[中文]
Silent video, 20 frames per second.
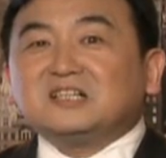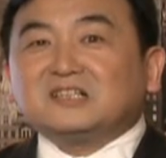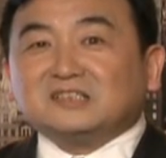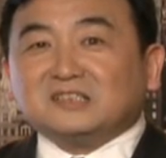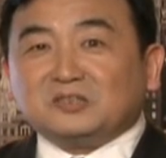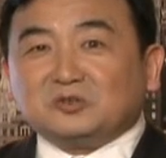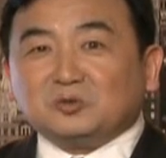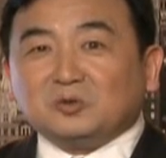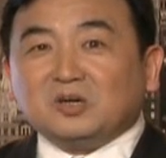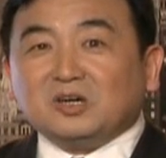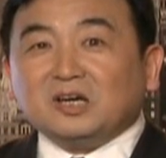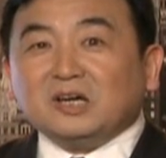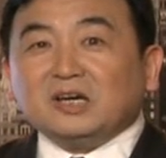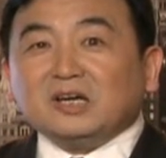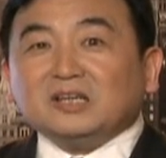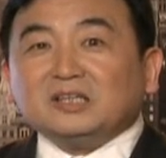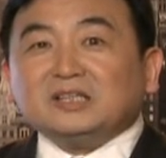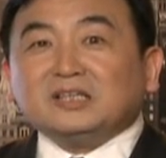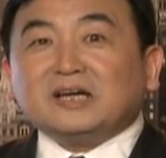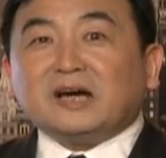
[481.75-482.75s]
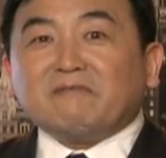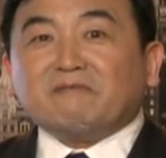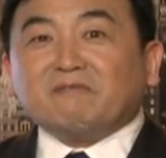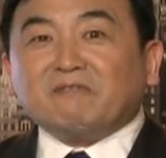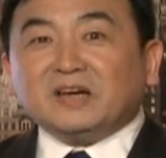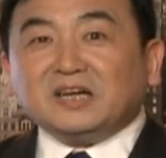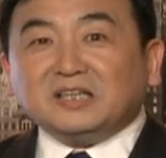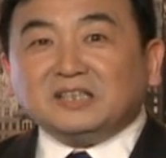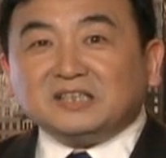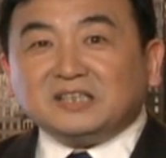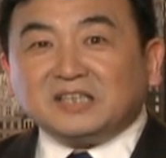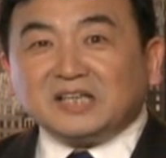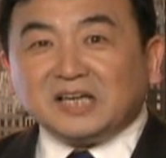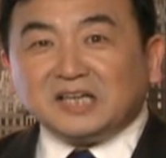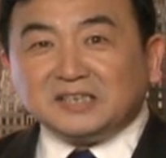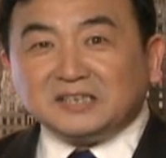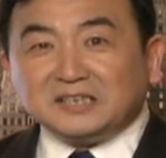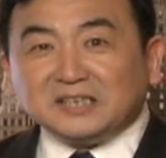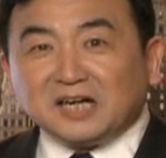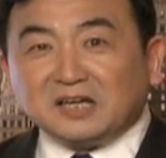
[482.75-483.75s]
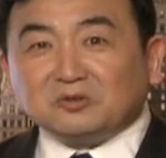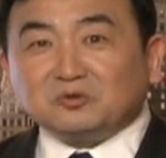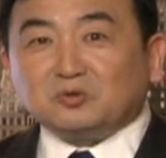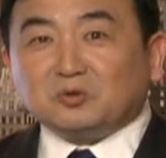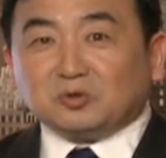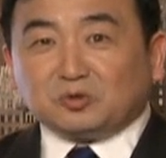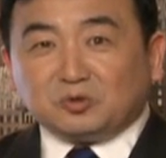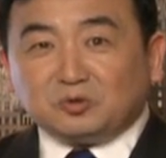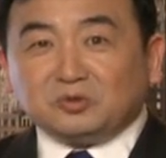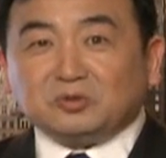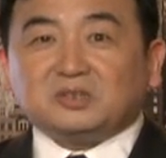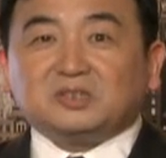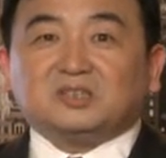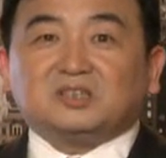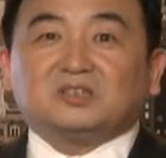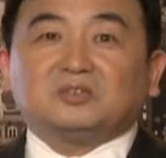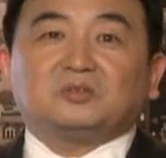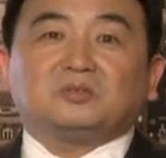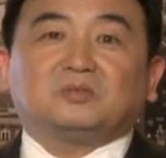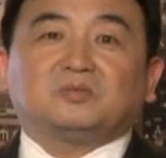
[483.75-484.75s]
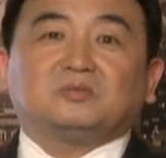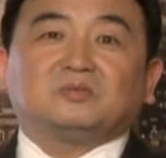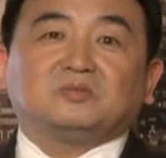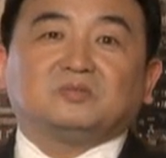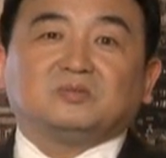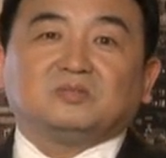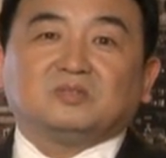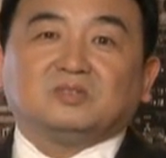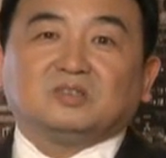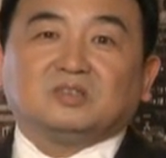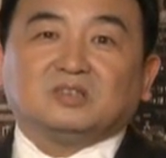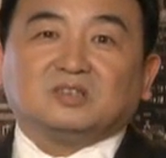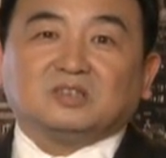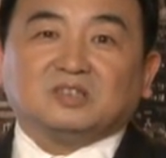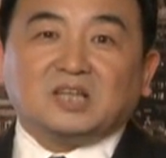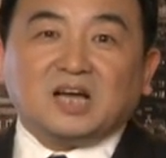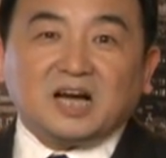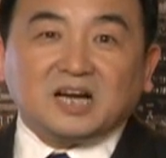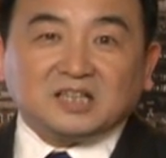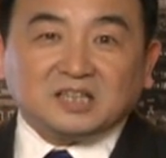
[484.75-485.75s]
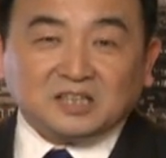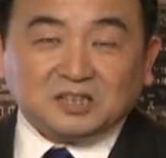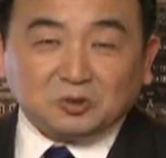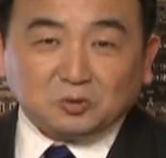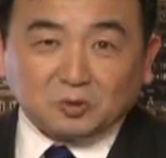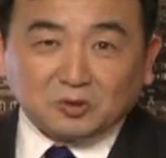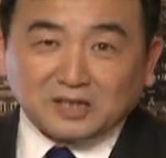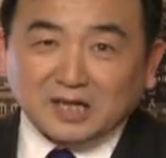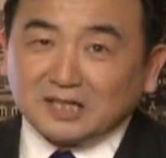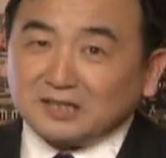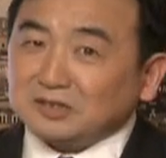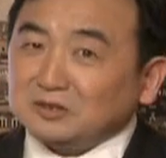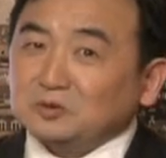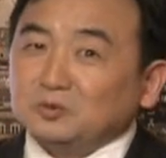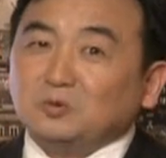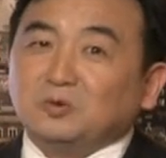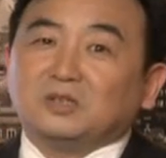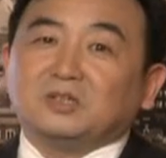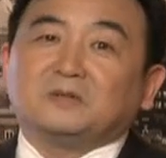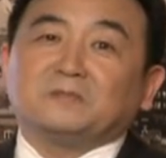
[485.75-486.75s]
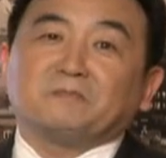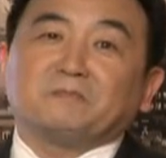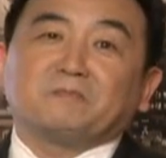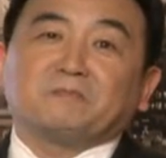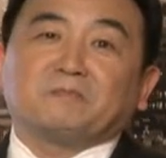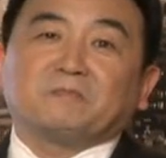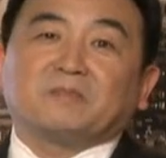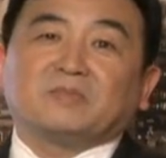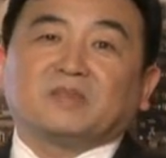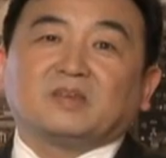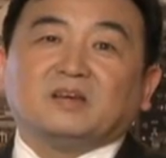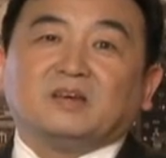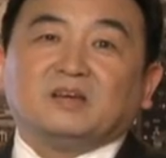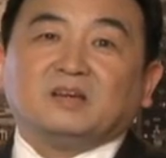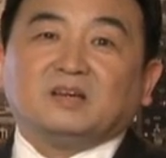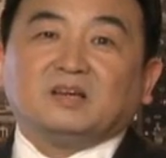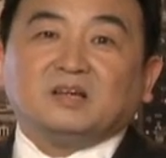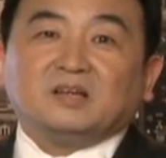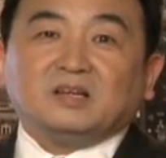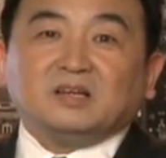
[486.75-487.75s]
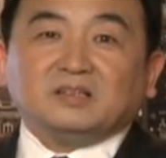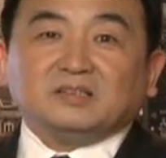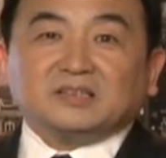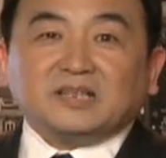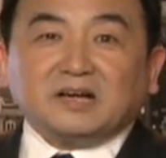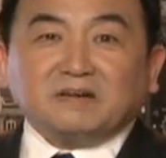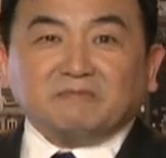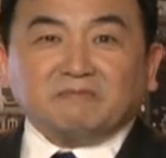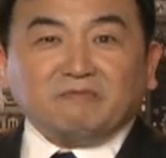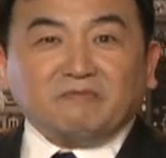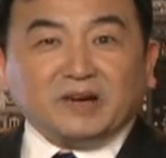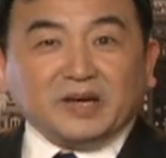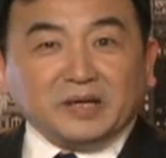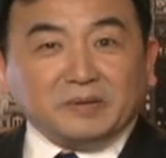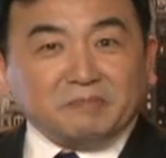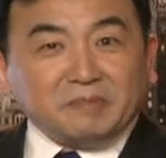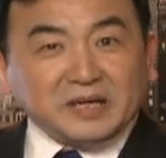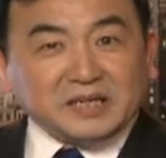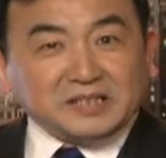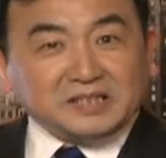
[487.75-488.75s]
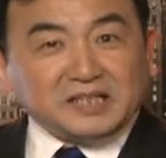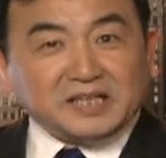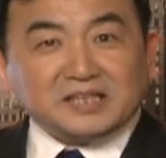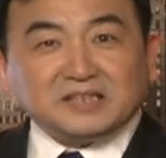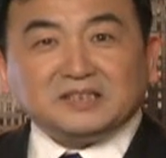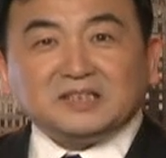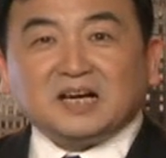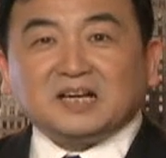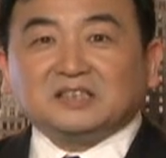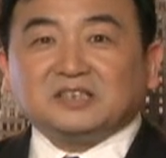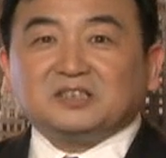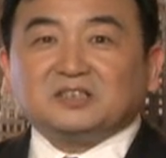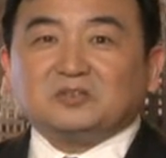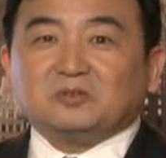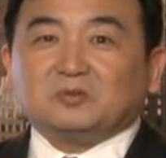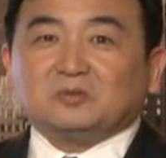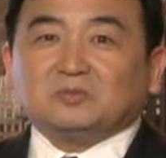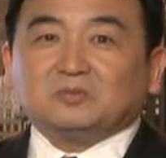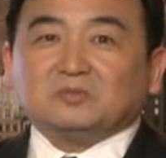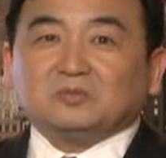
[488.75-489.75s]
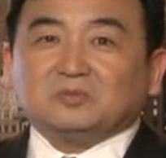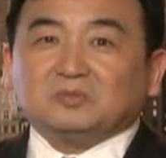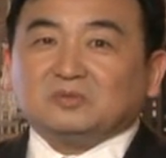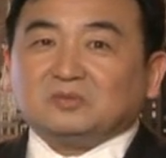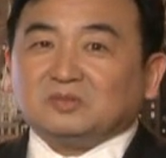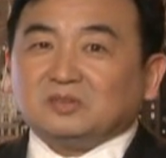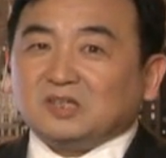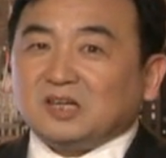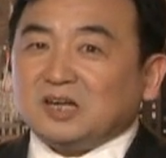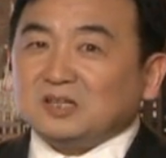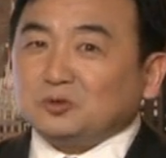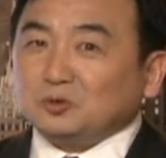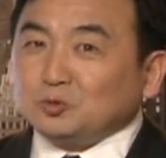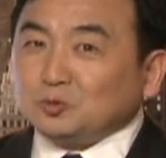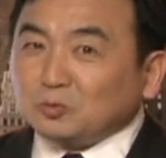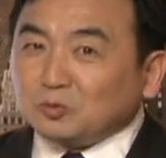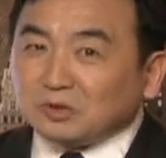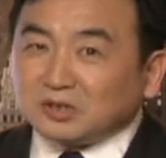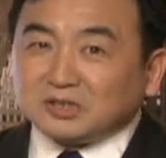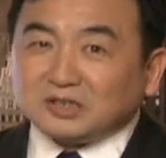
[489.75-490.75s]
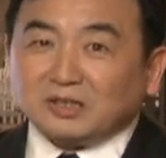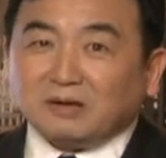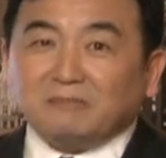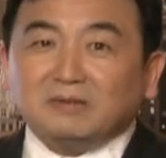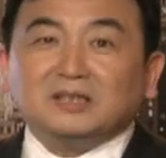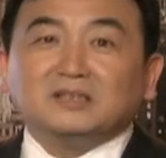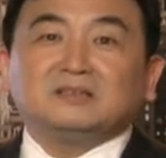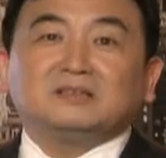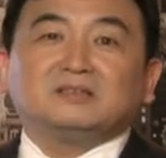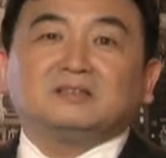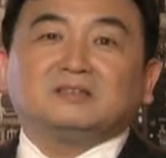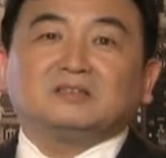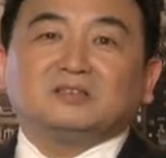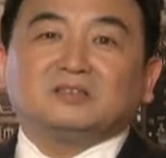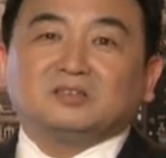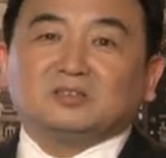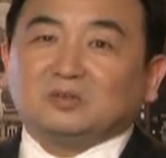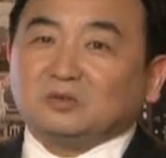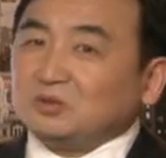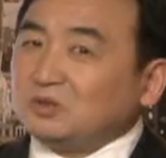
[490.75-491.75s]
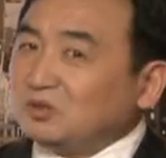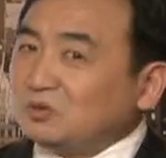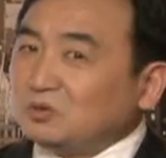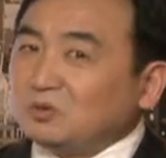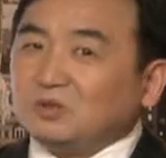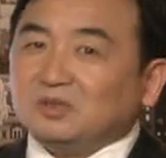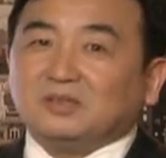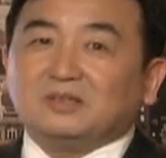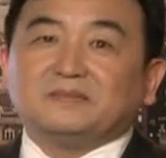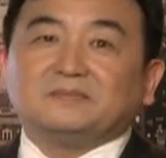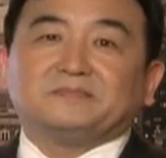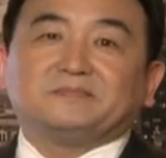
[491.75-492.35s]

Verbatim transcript: 正的说，应该为天象所驱使的时候，他可以做他能做的；当违背天象的时候，他做什么都是错的。